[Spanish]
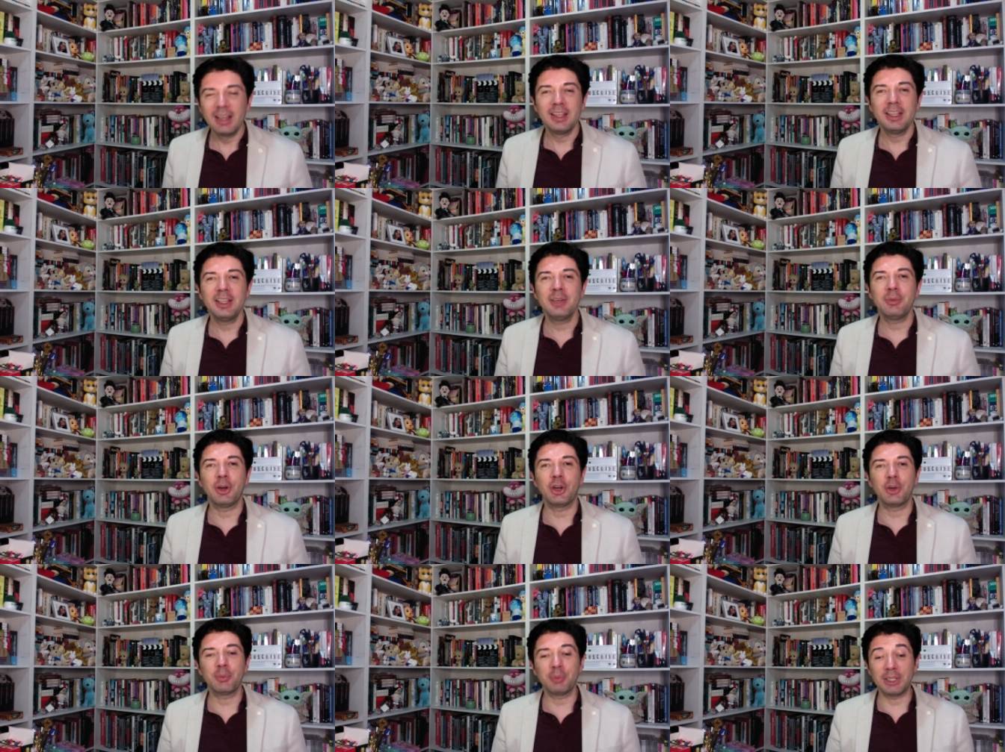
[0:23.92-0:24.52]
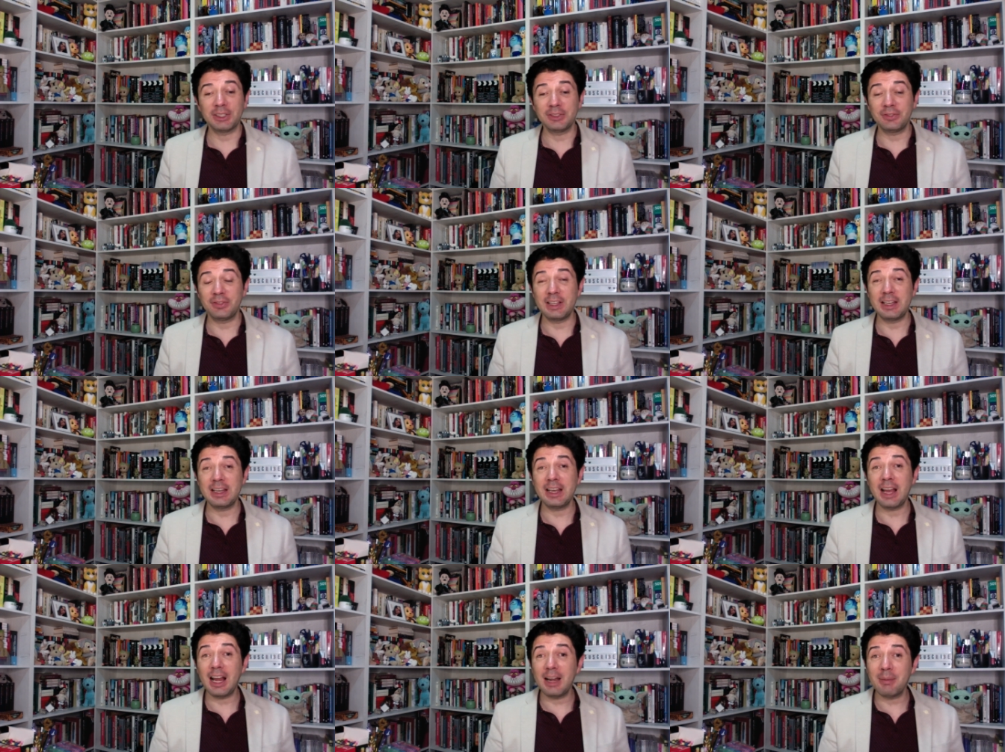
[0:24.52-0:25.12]
y bueno, pues
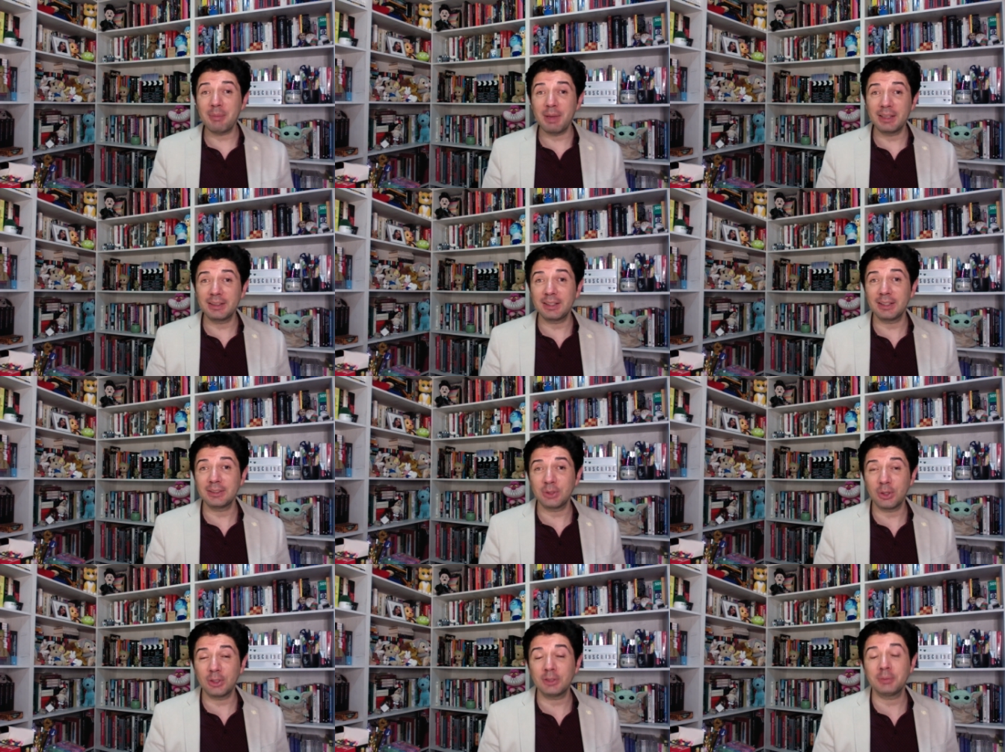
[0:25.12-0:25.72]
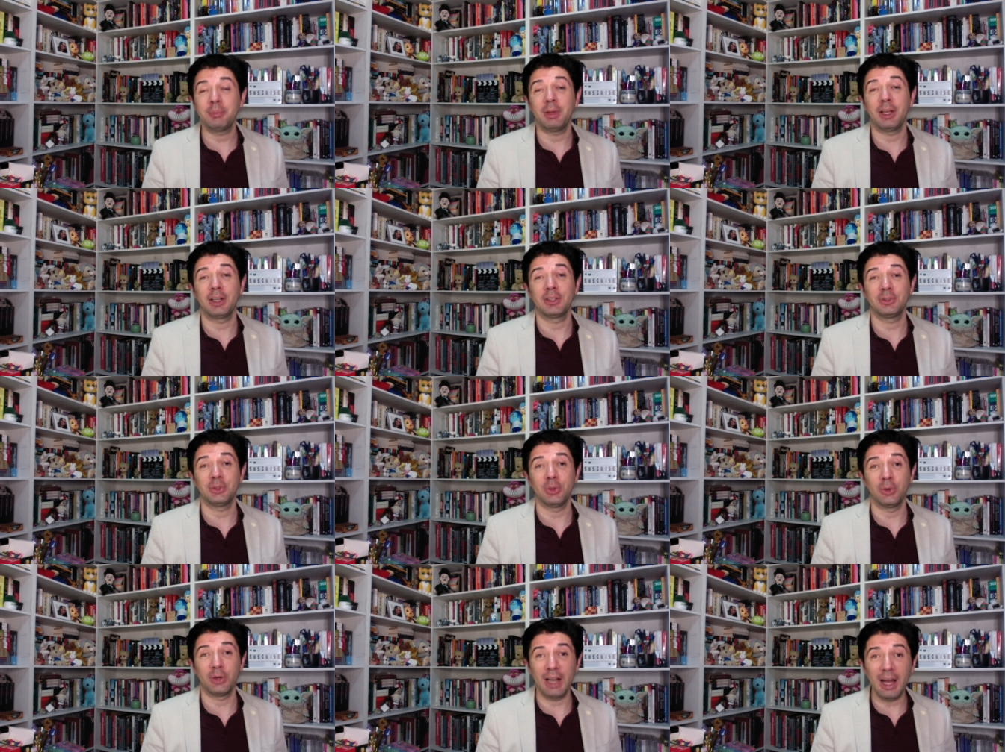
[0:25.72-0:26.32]
finalmente estos
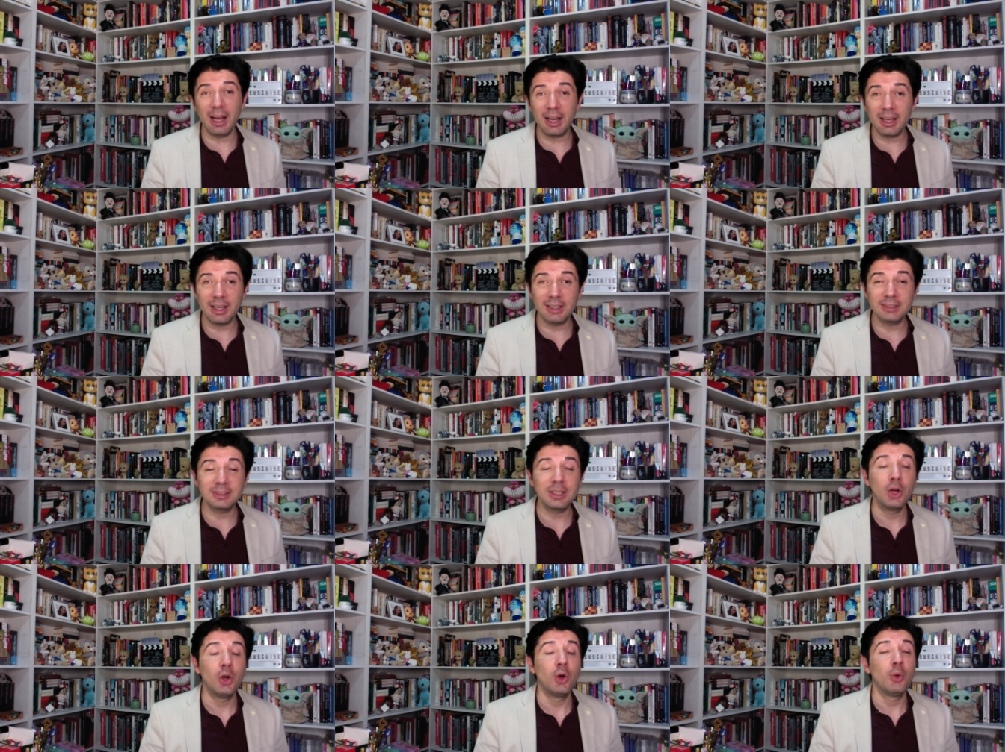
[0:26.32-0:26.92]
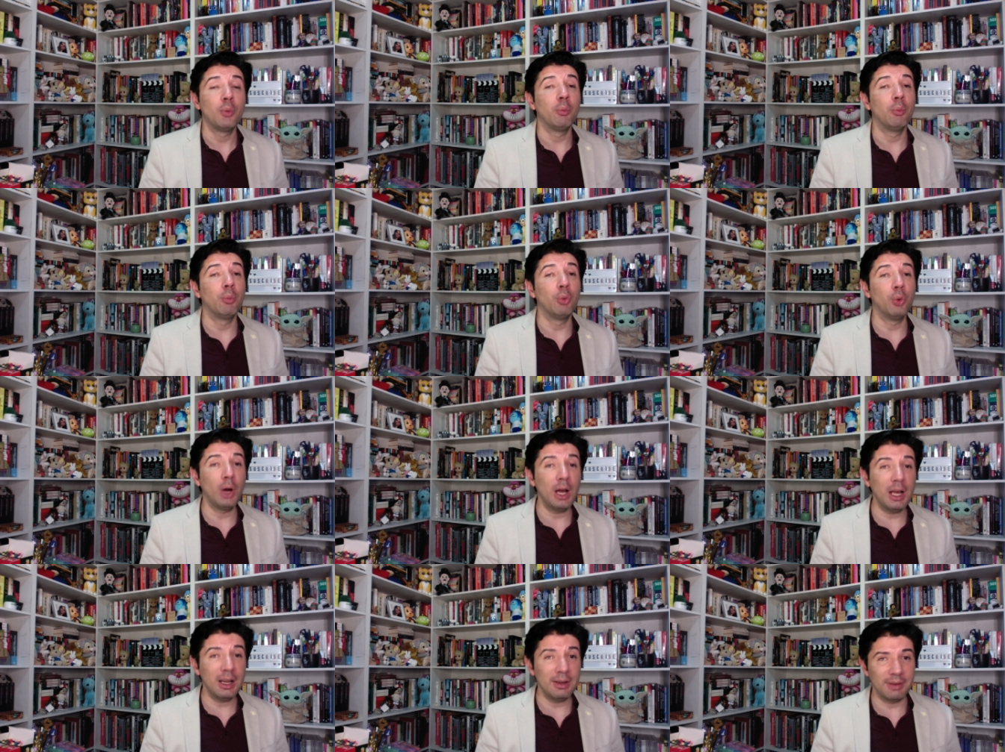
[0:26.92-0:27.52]
personajes
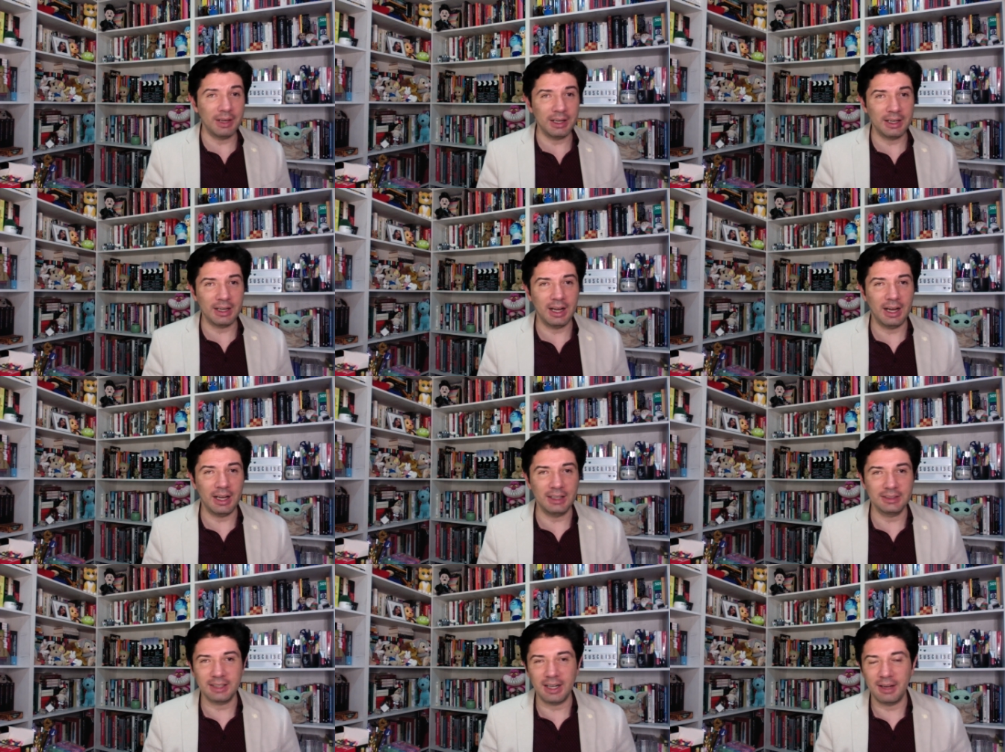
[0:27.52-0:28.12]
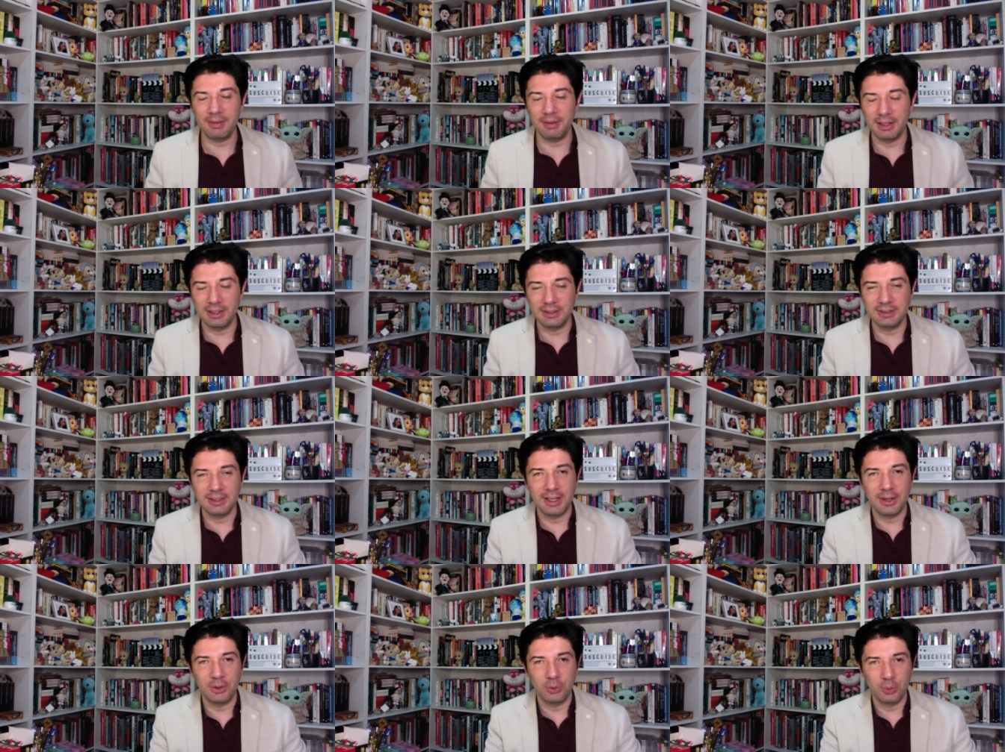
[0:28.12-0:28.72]
vuelven a
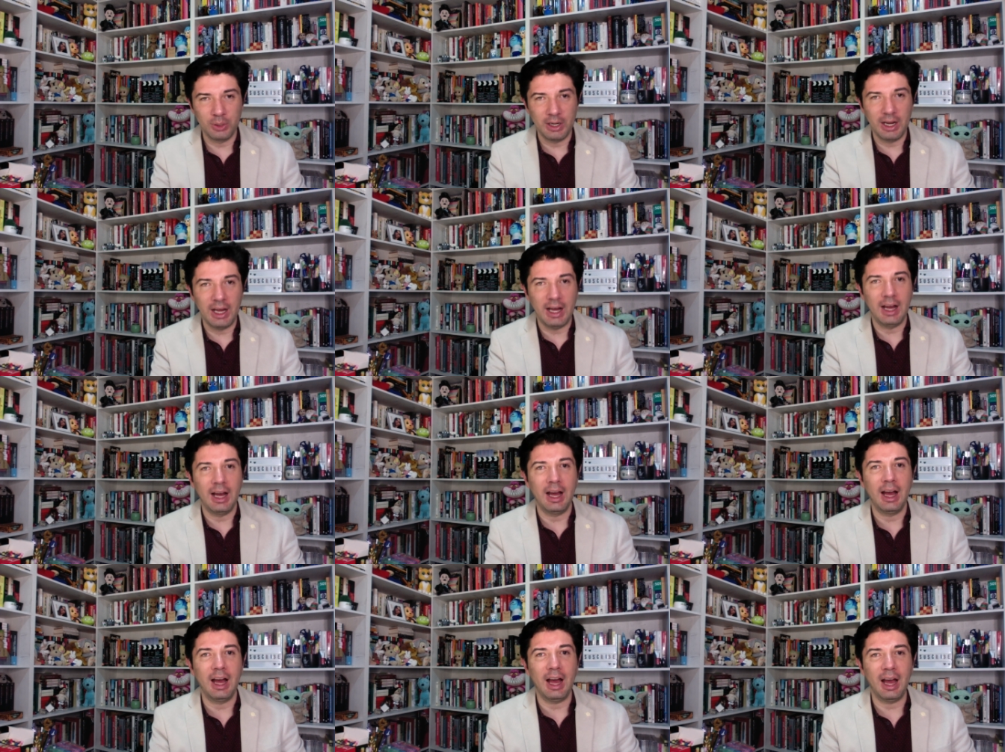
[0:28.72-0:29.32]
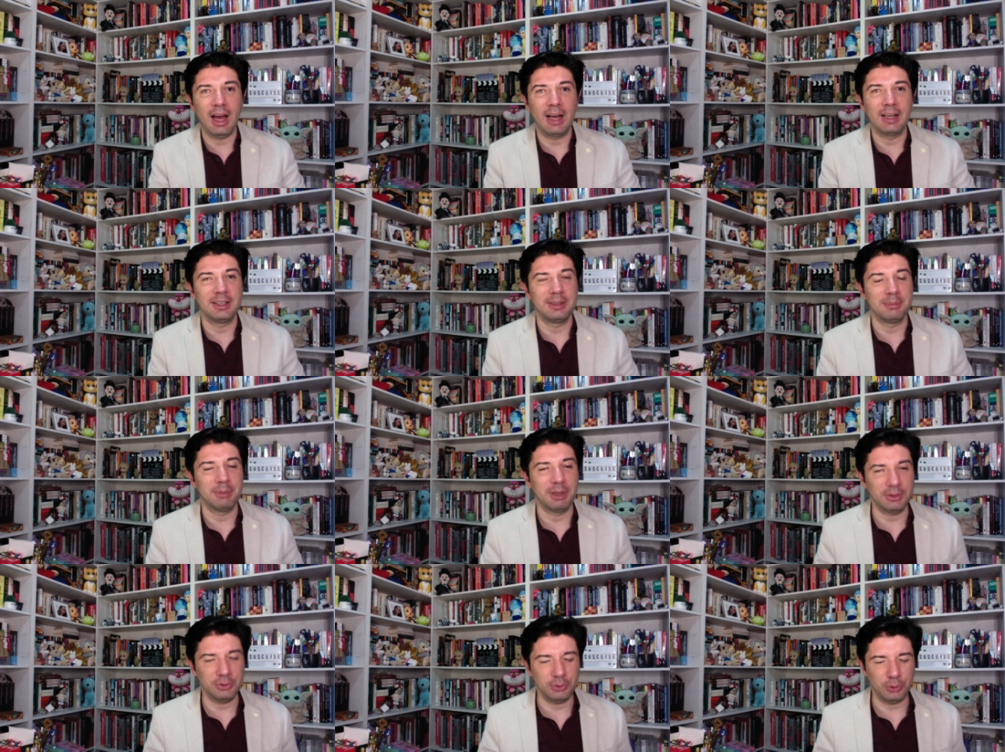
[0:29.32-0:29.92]
través de una
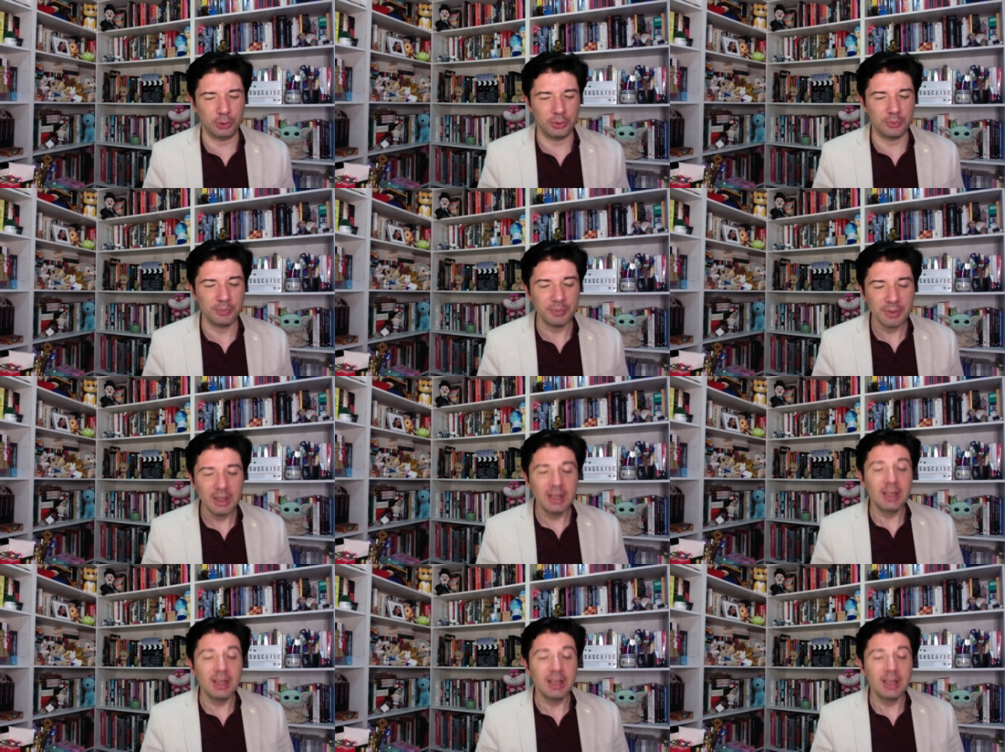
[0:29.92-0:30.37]
animación.